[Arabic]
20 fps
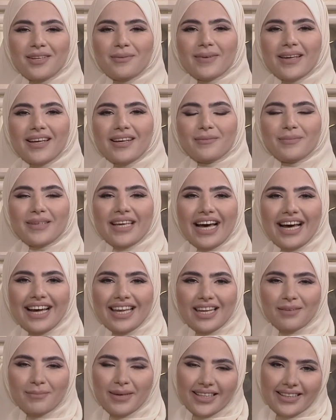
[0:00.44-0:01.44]
نبقى
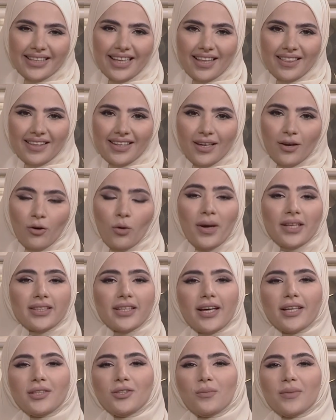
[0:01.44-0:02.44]
بعالم التغذية ومع
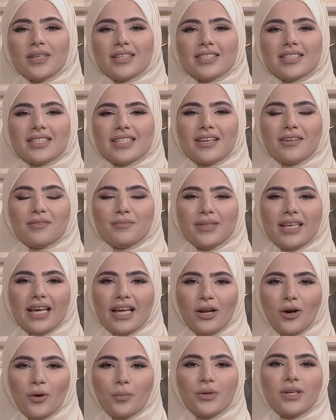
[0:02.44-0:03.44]
تقدم الإنسان
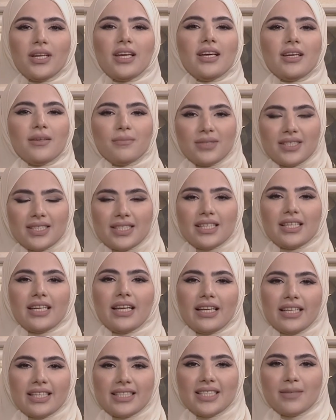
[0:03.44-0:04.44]
بالعمر بيصير
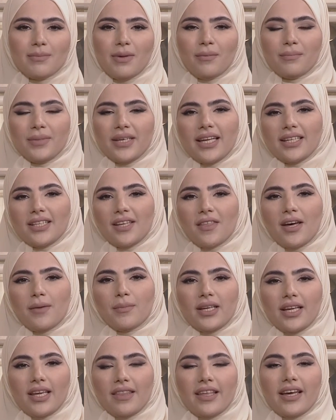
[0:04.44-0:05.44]
الاهتمام بالنظام
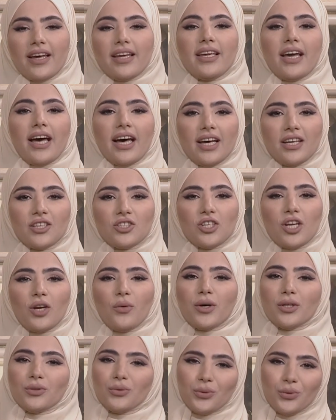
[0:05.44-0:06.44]
الغذائي حاجة
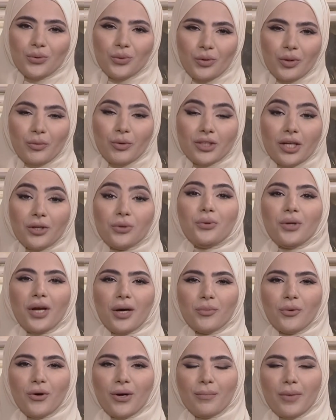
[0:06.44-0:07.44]
وضرور وضرورة
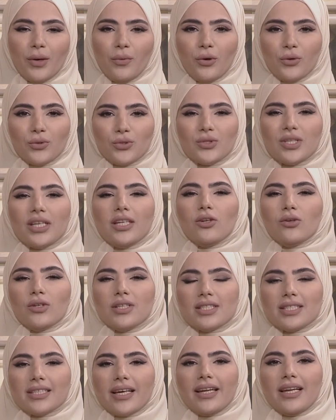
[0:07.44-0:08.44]
مهمة وخصوصا أنه
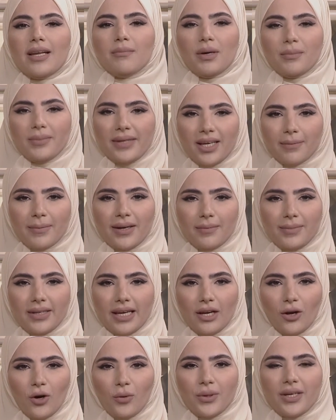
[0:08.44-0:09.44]
الإنسان لما بيكبر
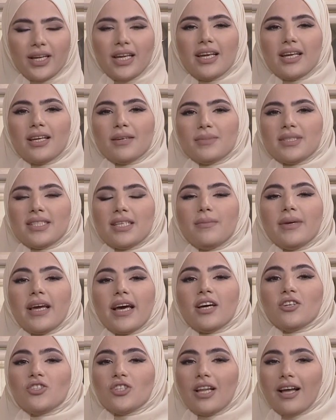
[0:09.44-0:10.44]
بالعمر بيصير
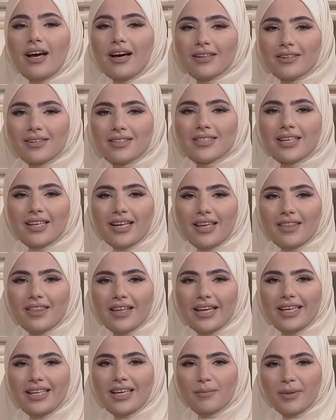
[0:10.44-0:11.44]
بحاجة لعناصر
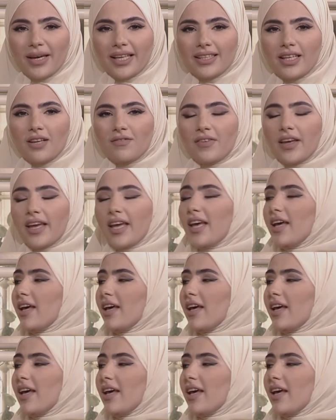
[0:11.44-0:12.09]
غذائية مختلفة